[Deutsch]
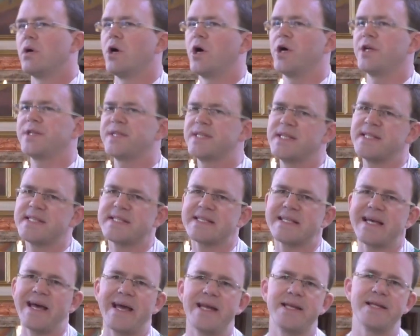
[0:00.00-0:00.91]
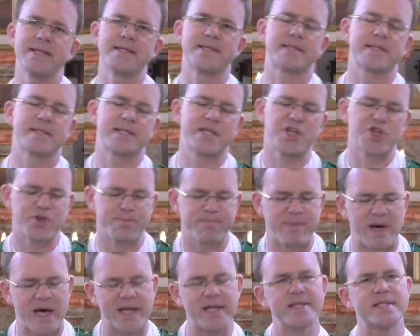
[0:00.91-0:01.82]
Heute ist eines der
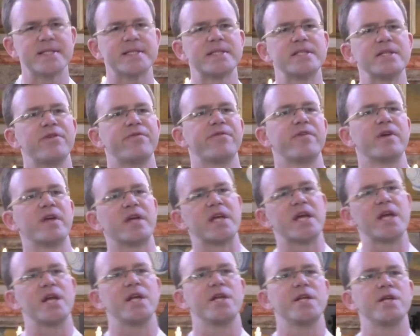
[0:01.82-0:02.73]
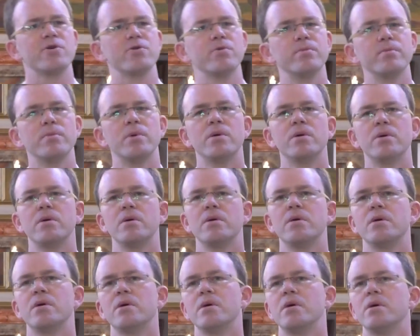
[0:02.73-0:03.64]
spannendsten Evangelium
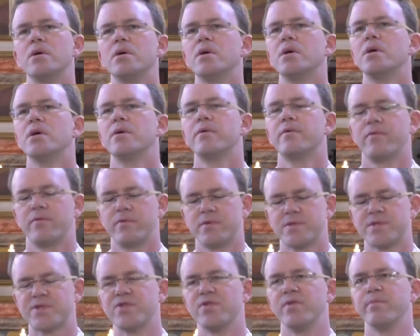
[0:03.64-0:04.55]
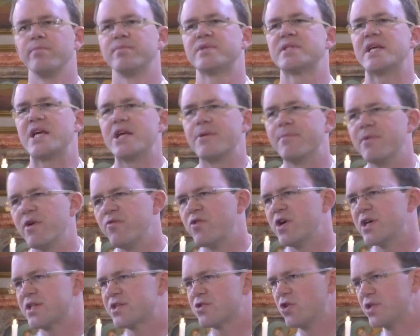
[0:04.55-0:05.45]
zum Thema
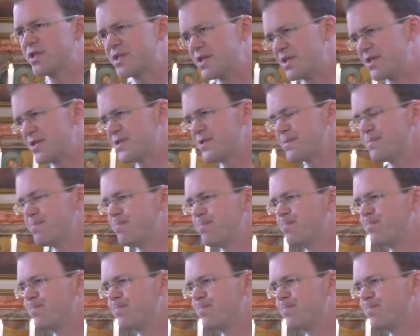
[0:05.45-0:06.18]
Wort Gottes.